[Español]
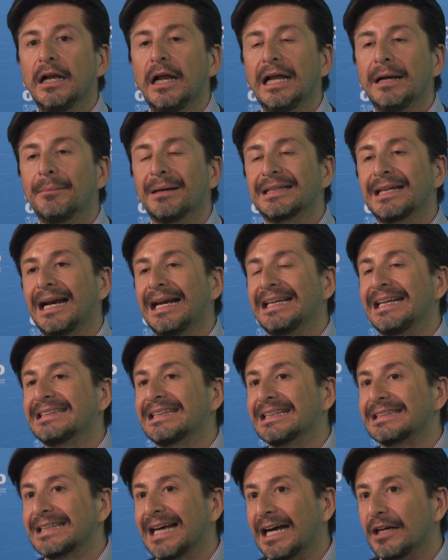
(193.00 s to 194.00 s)
el material
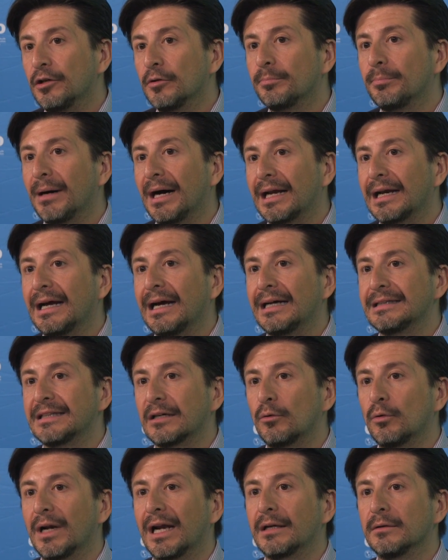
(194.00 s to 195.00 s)
necesario para
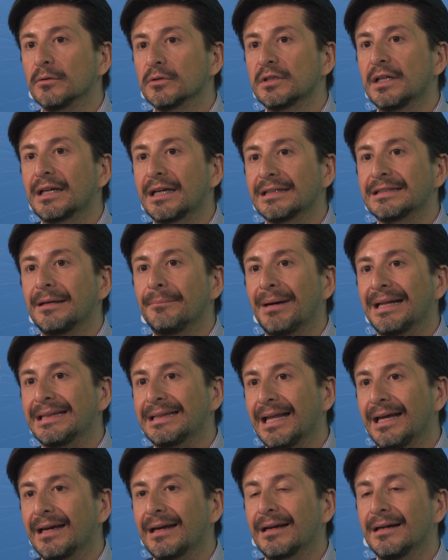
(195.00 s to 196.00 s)
asegurarnos de que se
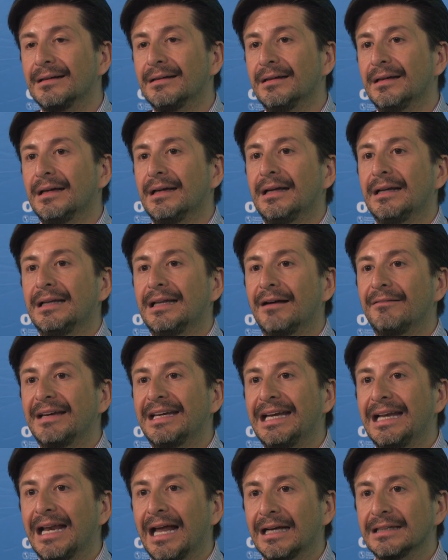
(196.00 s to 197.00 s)
mantenga la
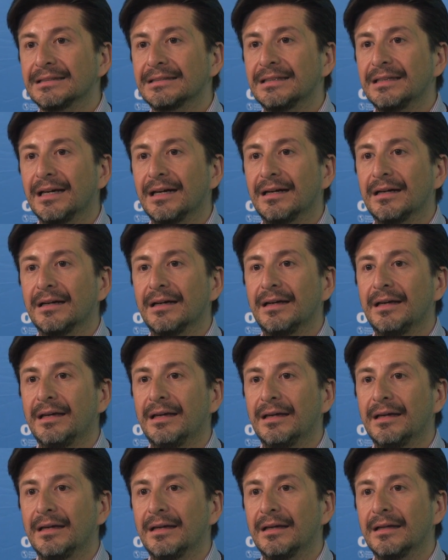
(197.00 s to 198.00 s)
vigilancia
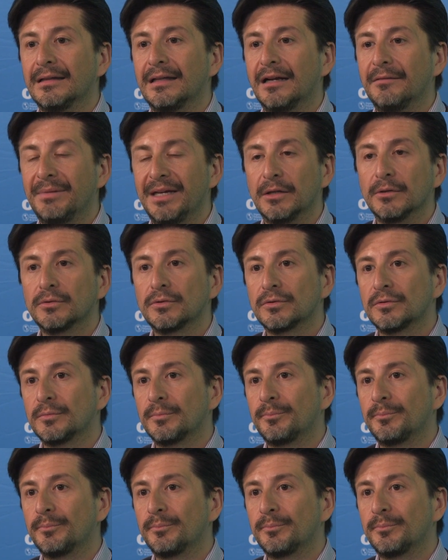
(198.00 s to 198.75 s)
del virus.